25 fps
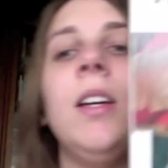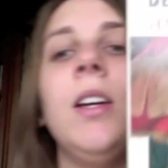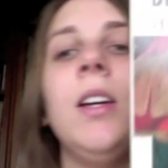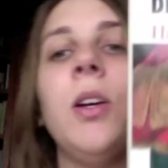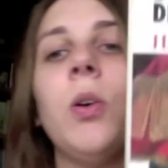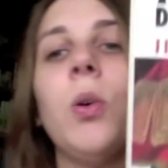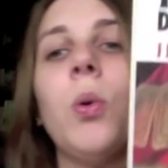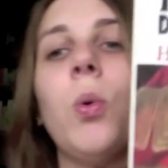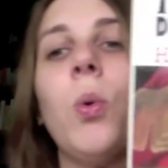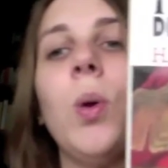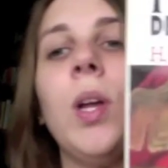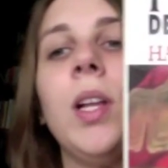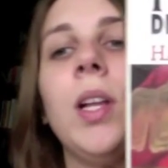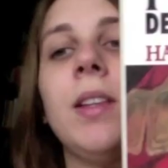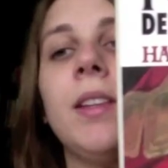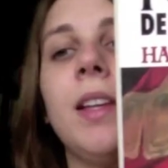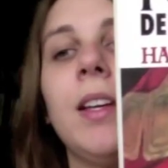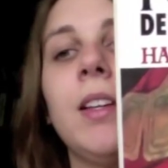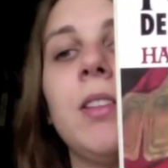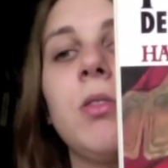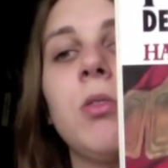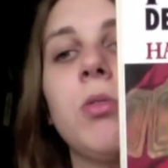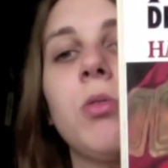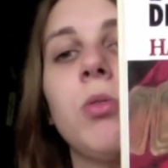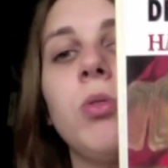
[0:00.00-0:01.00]
ecco qui, il
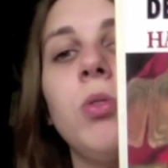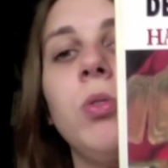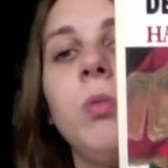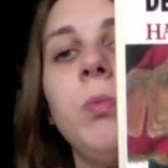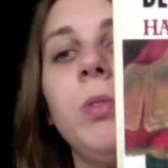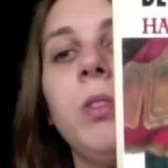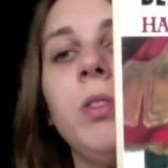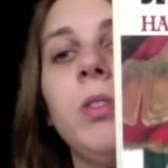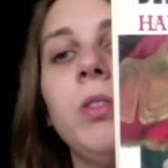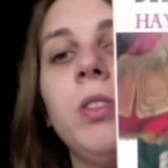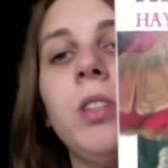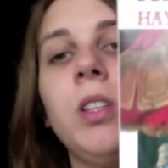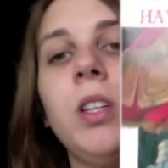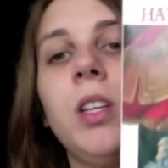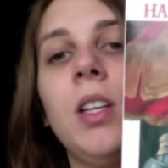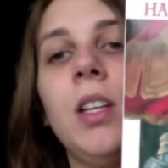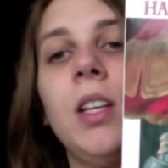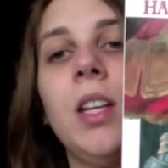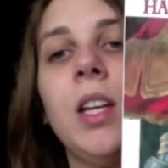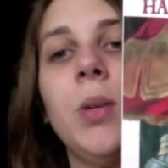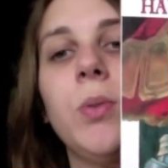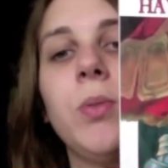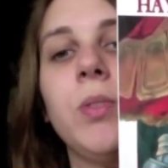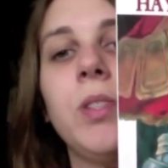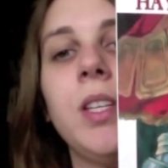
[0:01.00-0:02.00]
terzo numero di
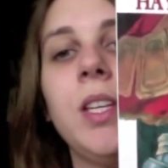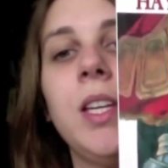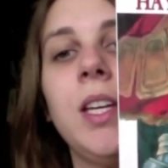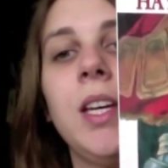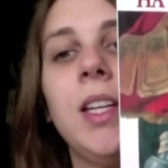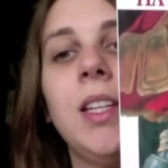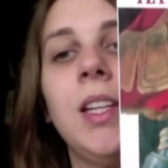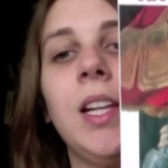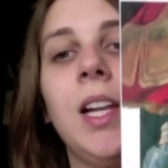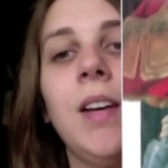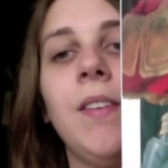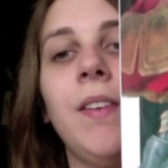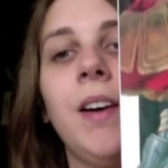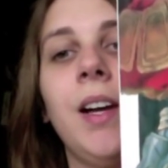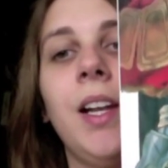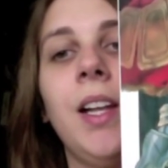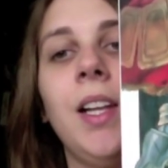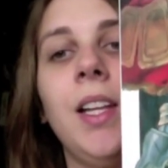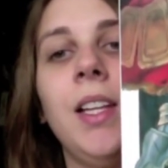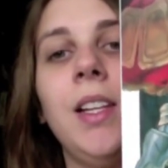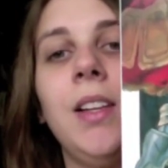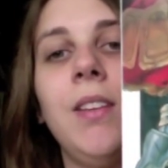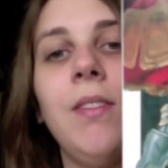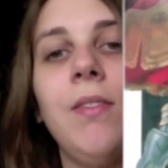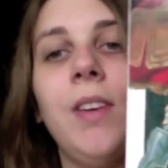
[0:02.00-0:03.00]
Nausicaa della
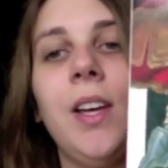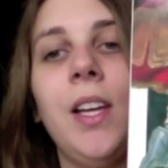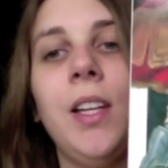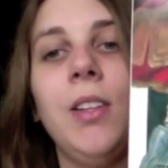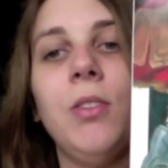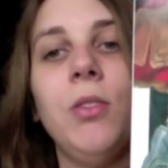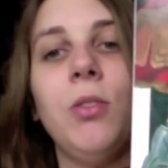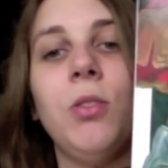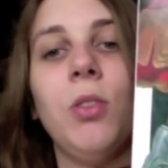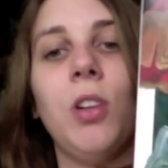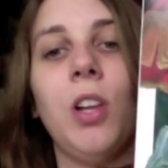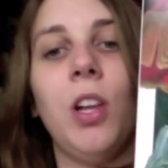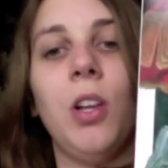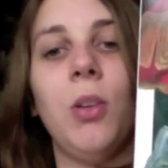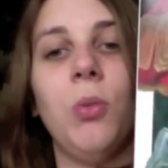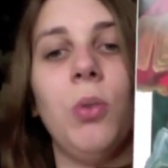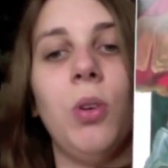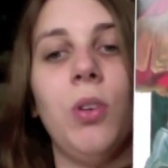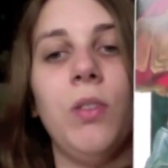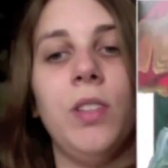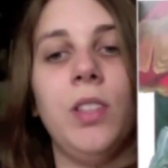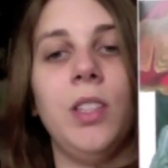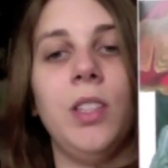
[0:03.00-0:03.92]
Valle del Vento, la nuova